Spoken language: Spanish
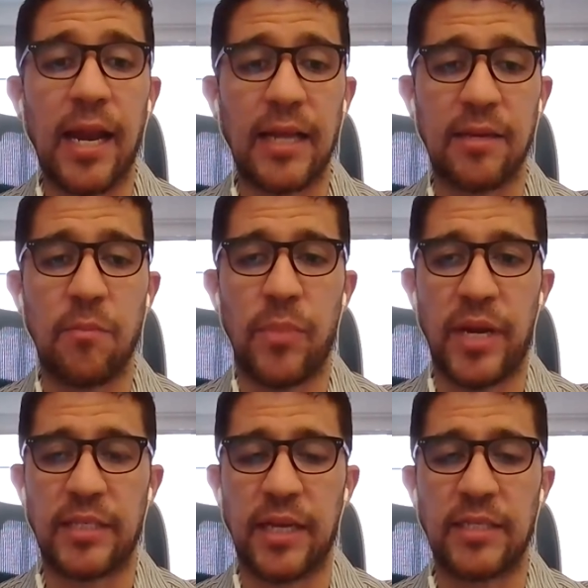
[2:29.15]
a las
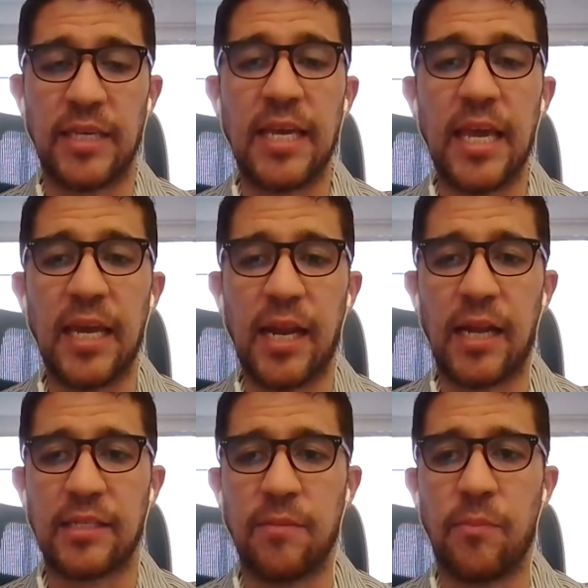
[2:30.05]
empresas y guíen a
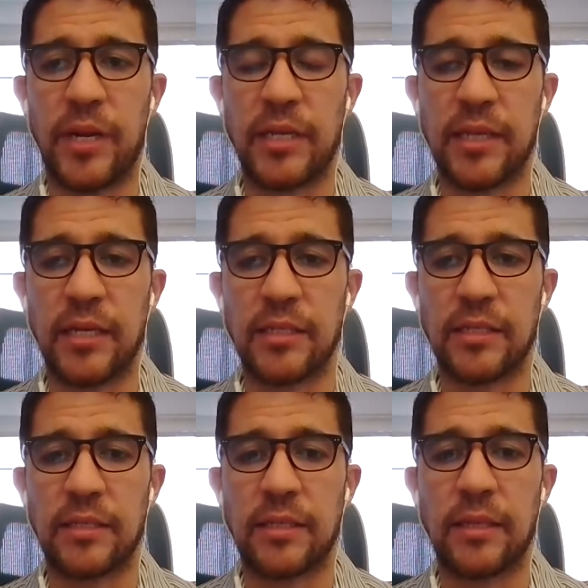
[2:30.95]
las empresas